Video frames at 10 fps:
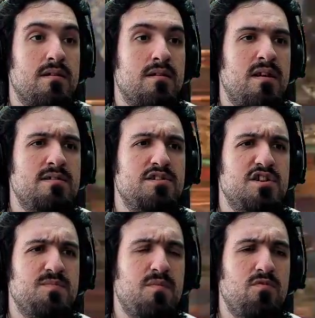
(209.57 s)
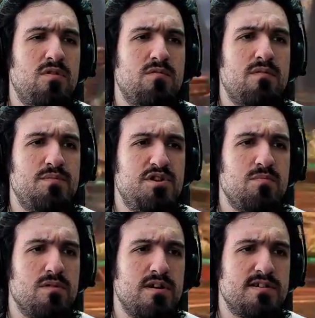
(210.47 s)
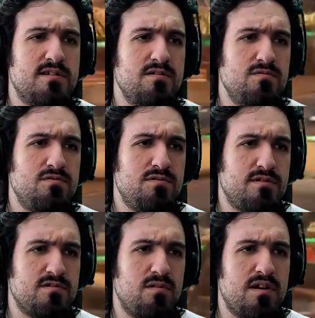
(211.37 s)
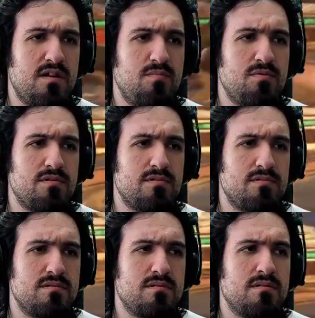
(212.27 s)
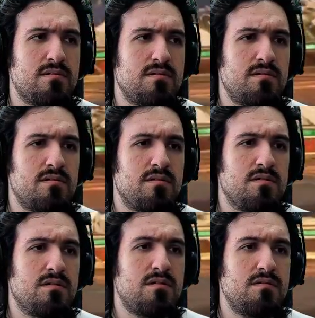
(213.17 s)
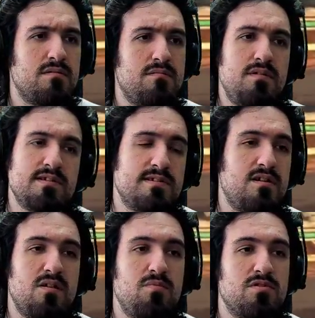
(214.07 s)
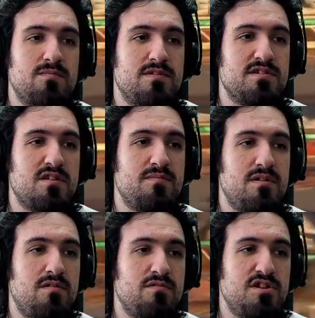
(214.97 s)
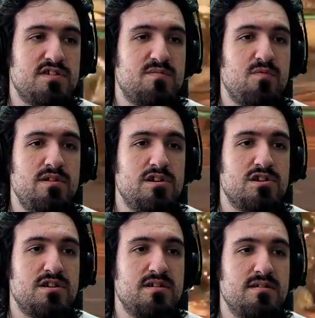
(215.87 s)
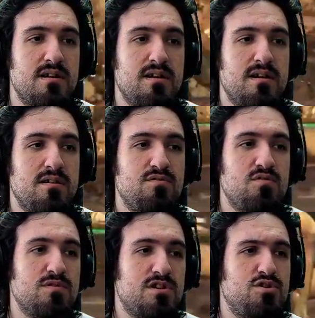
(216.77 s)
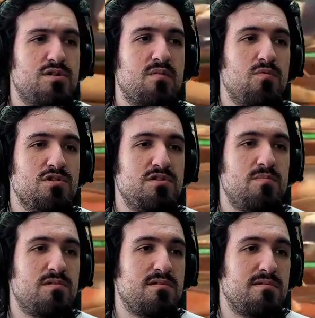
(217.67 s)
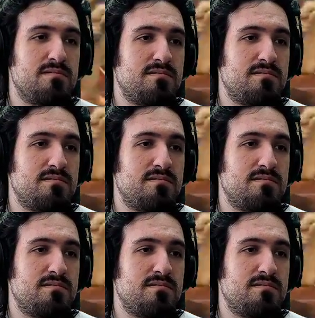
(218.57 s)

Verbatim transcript: Это сейчас, по-моему, вообще был рестент у нее, насколько я понял. Не знал об этом на самом деле. Вот сейчас смотришь и думаешь, а что так можно было?